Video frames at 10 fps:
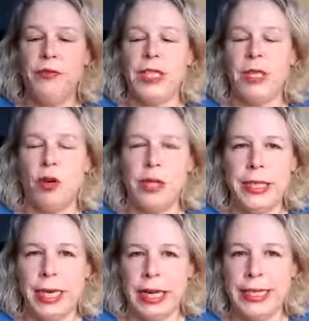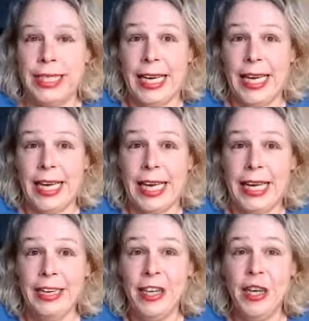wird die goldene Gans er
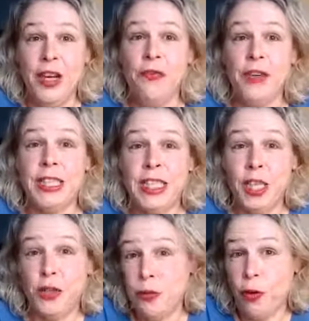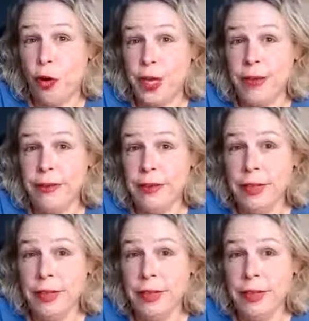erkennen, wird sich freuen,